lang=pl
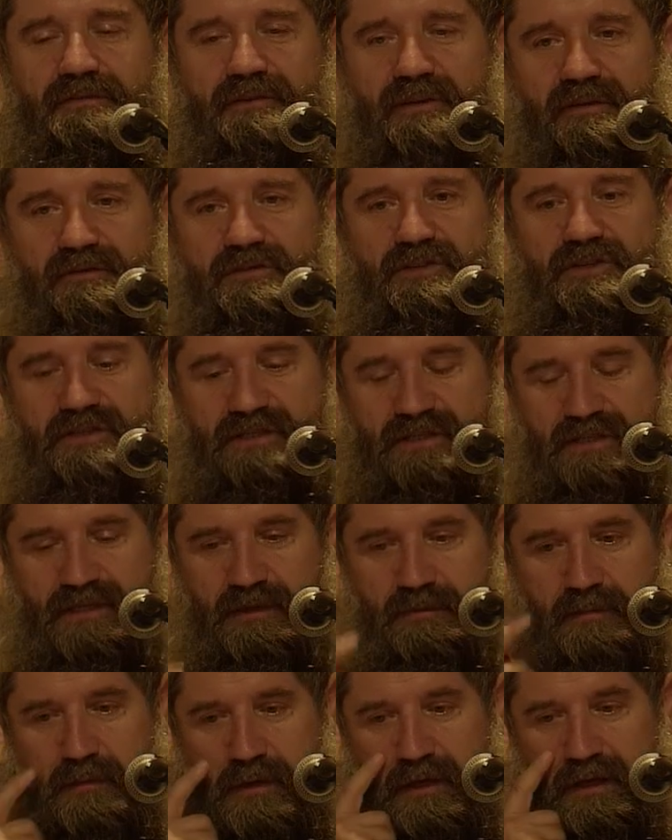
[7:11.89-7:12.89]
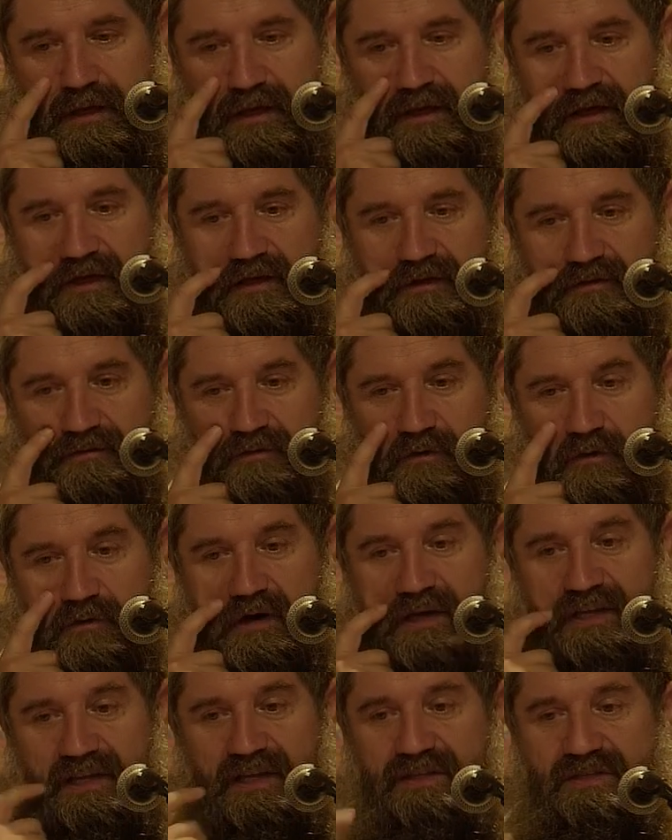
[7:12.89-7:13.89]
i w tym wszystkim E,
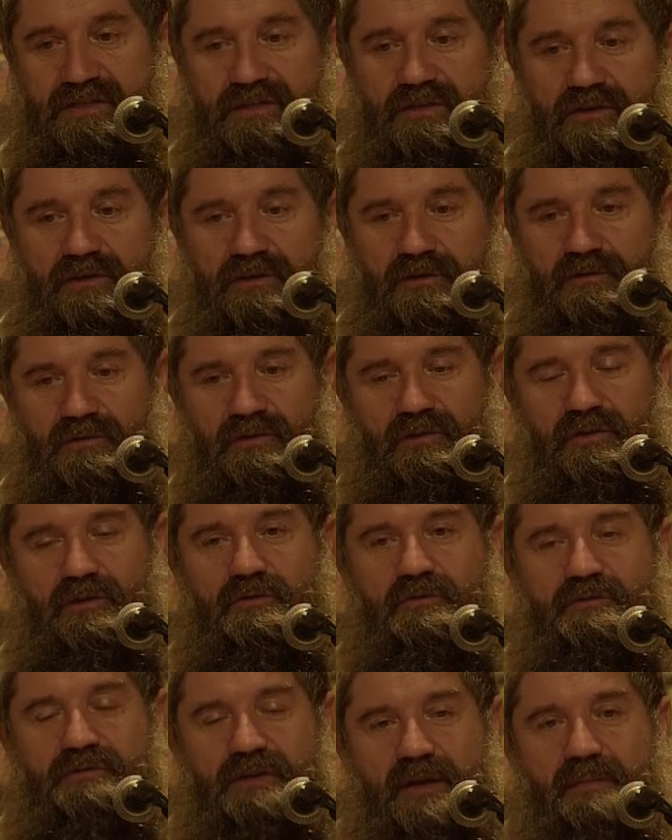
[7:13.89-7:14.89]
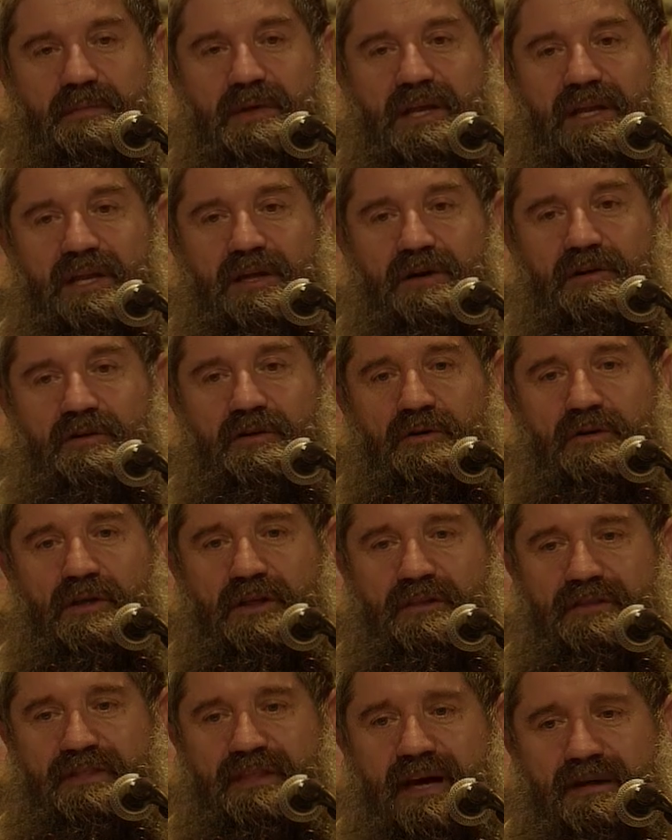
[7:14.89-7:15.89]
woła nas do, do uwielbiania Go.
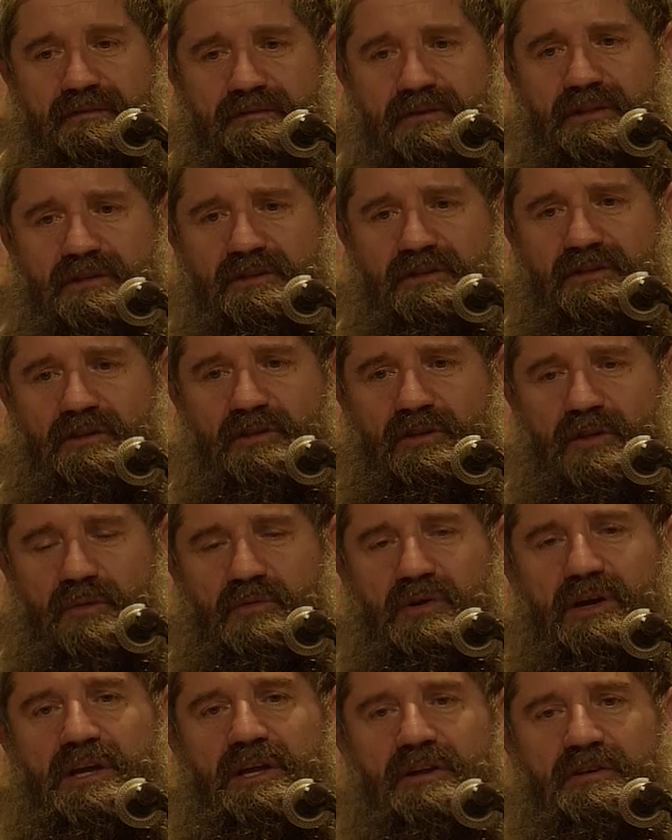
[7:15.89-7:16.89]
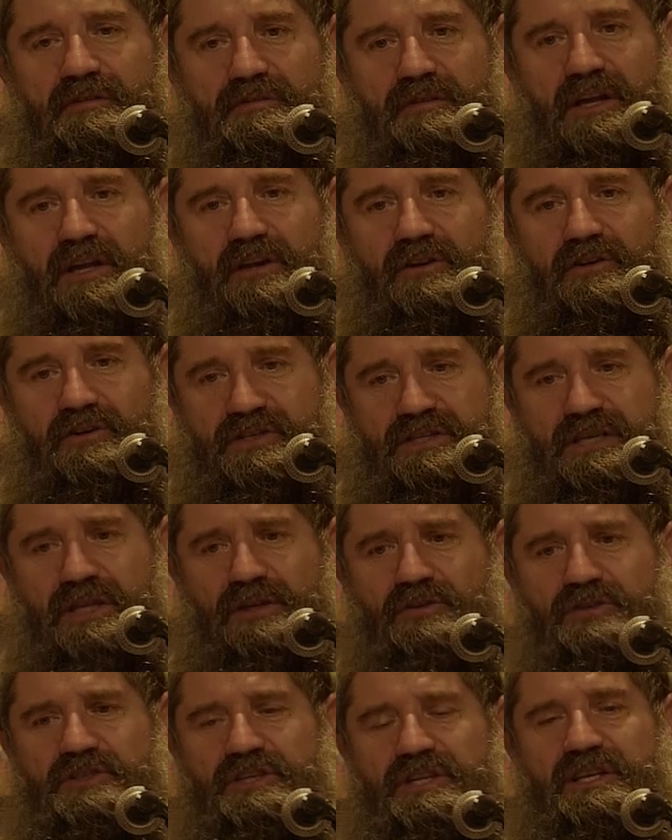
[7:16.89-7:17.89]
Dawid, i to była jego wielkość,
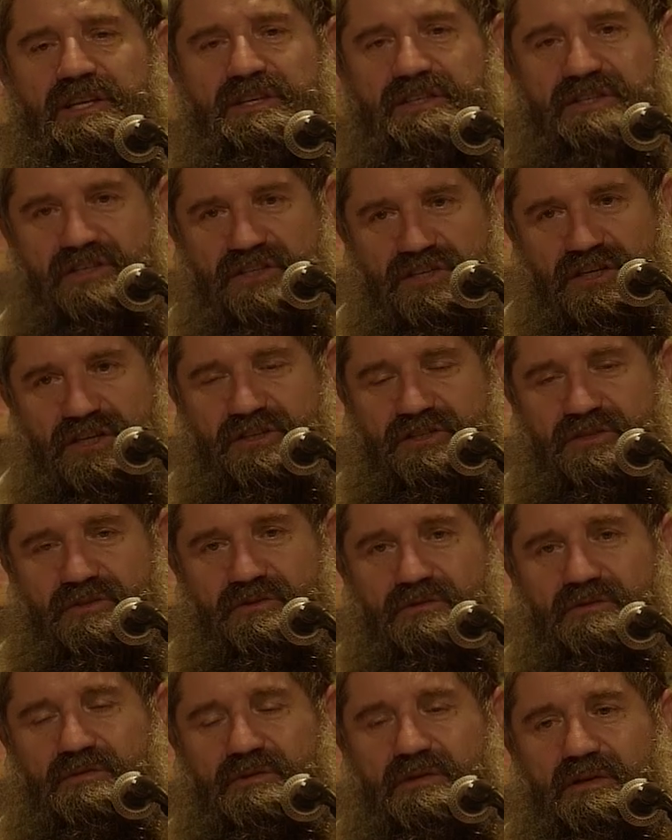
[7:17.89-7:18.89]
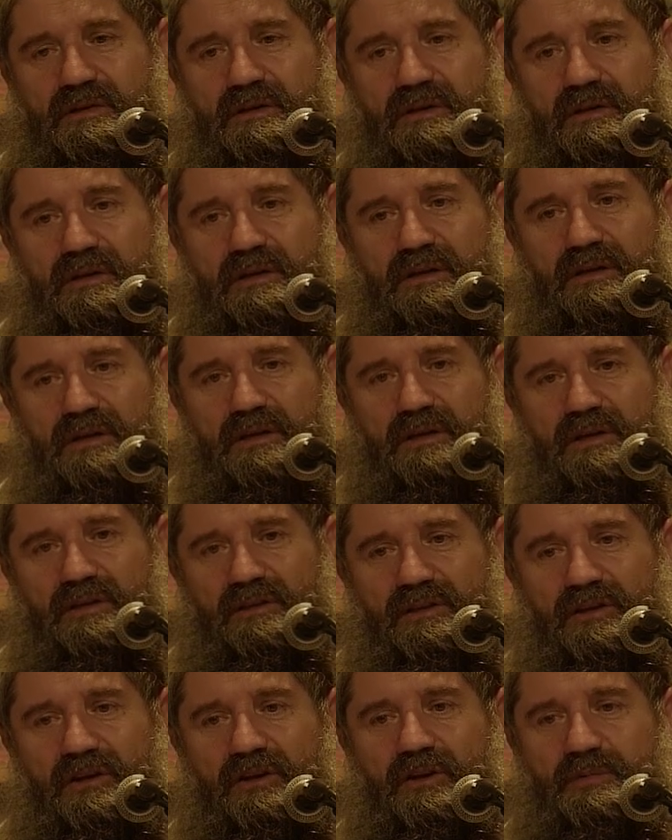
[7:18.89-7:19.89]
nie to, że nie zgrzeszył,
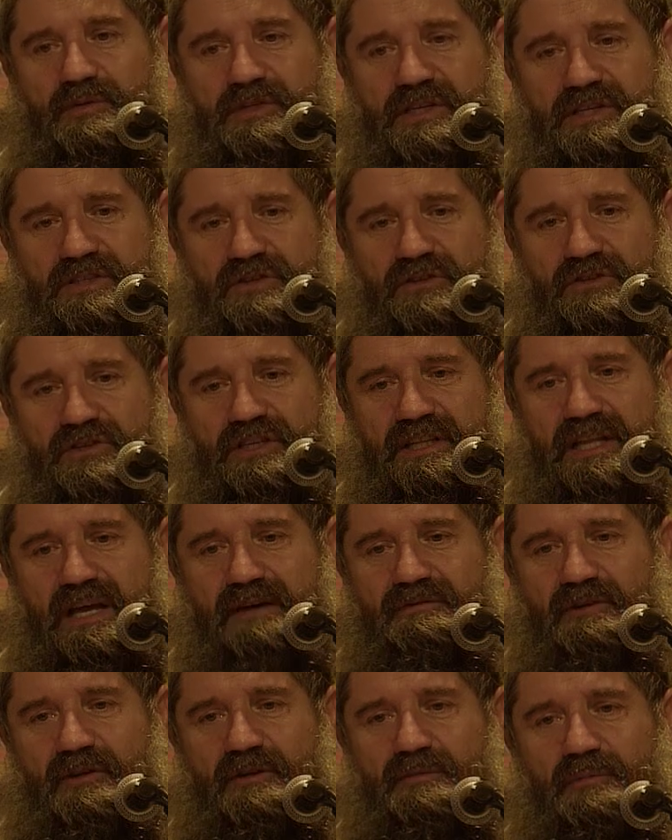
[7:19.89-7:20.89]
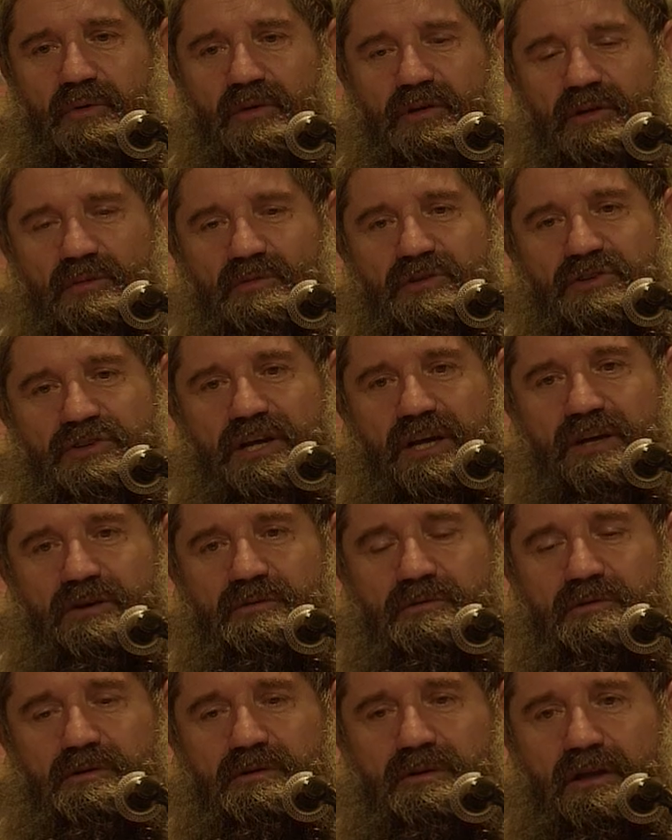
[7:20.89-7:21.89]
tylko przez to, że nawet po tym
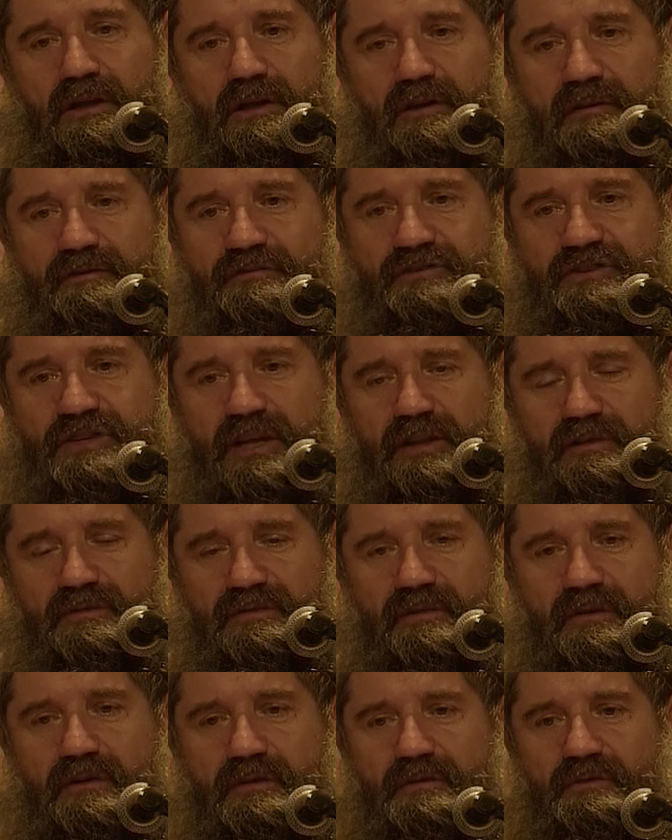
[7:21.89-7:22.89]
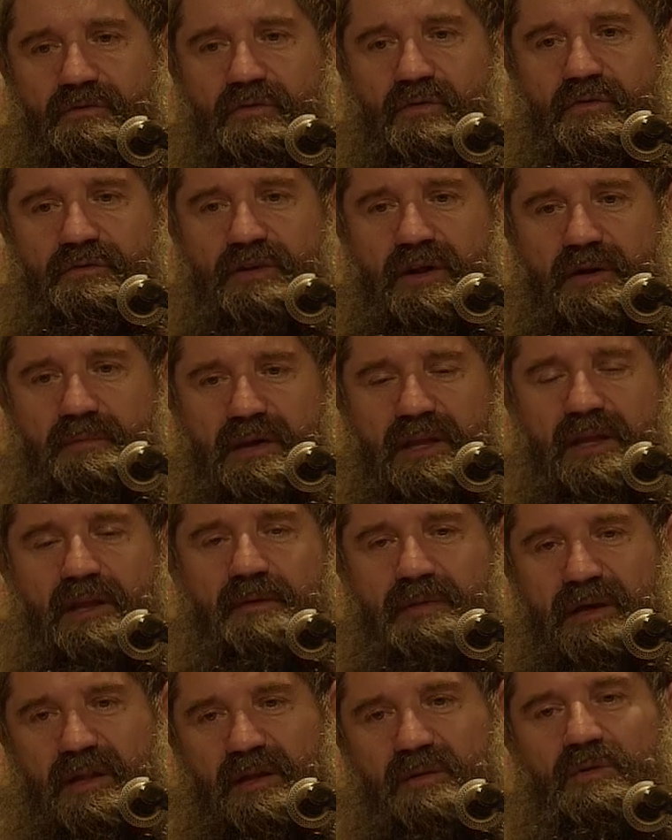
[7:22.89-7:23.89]
grzechu wszedł w
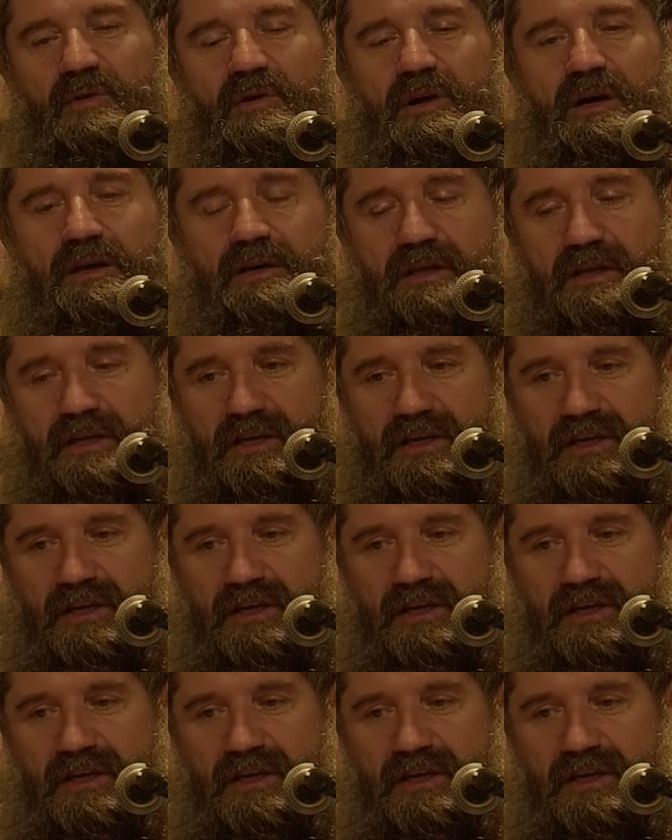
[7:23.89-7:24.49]
uwielbienie Pana Boga.